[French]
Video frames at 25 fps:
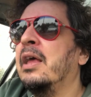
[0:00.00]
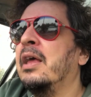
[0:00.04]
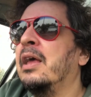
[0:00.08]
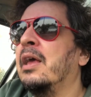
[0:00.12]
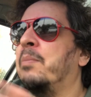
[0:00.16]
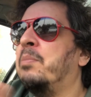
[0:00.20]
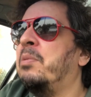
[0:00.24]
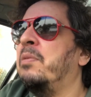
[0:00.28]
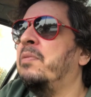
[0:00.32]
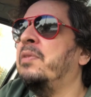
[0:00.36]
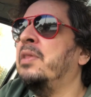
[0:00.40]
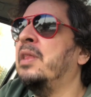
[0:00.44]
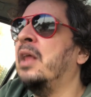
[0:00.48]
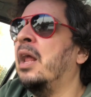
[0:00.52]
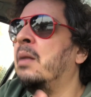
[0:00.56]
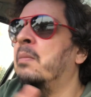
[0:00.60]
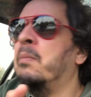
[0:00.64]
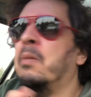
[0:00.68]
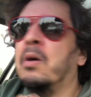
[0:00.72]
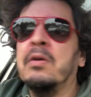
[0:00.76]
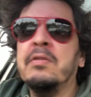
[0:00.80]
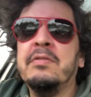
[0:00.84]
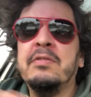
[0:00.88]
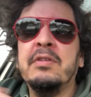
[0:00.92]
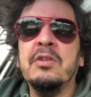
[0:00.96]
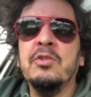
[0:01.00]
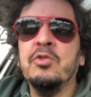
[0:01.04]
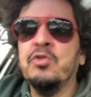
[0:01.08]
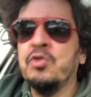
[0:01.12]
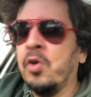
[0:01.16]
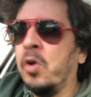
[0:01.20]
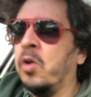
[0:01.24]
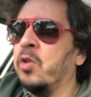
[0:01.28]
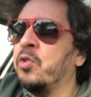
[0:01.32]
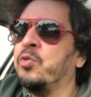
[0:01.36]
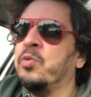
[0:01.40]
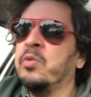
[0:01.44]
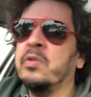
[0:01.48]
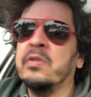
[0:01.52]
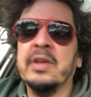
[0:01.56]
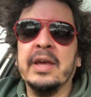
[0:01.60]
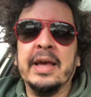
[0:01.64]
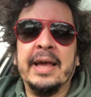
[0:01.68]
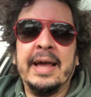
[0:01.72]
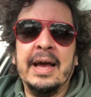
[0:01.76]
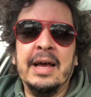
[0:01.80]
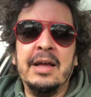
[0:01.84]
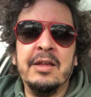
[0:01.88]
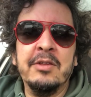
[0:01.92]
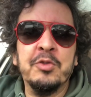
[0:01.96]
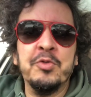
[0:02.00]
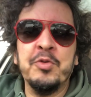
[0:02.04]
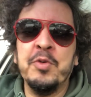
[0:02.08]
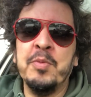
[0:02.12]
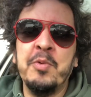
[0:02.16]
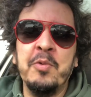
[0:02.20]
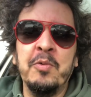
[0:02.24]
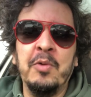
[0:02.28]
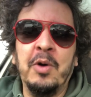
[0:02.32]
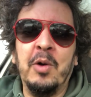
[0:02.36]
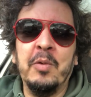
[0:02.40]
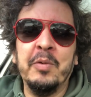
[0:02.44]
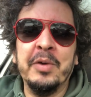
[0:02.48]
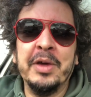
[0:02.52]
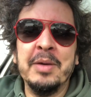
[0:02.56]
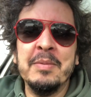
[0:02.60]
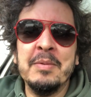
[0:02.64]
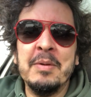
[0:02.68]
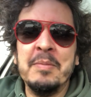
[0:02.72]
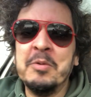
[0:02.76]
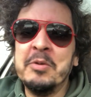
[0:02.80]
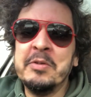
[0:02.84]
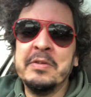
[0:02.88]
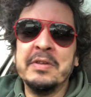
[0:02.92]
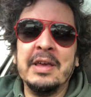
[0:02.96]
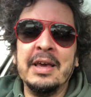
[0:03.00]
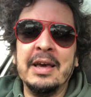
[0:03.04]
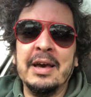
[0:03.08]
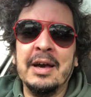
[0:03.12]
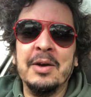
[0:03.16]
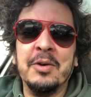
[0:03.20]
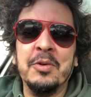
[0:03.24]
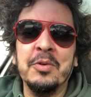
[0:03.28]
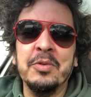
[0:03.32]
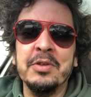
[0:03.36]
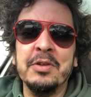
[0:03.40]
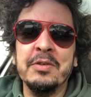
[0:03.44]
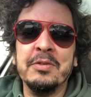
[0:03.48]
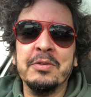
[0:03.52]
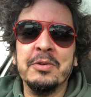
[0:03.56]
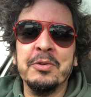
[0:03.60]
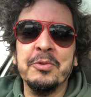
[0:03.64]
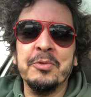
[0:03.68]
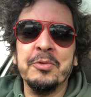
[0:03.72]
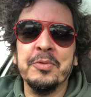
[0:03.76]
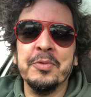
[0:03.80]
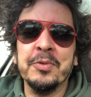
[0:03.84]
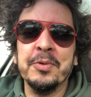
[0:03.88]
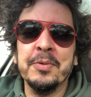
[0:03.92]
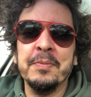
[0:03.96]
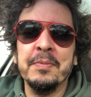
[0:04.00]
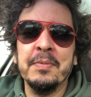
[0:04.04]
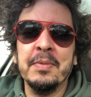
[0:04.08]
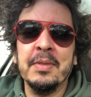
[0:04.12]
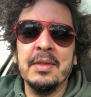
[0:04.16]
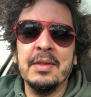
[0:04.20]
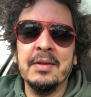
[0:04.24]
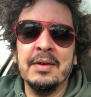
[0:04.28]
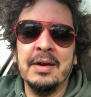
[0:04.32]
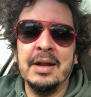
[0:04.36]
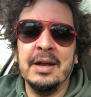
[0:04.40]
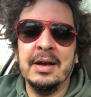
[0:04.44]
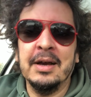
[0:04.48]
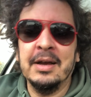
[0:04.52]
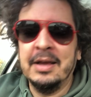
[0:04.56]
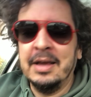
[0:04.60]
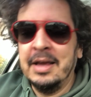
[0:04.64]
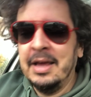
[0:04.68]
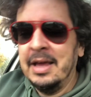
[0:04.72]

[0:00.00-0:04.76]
Et puis finalement, si je coche toutes ces cases, je vais pouvoir ouvrir ma mosquée et raconter ce que je veux. Voilà.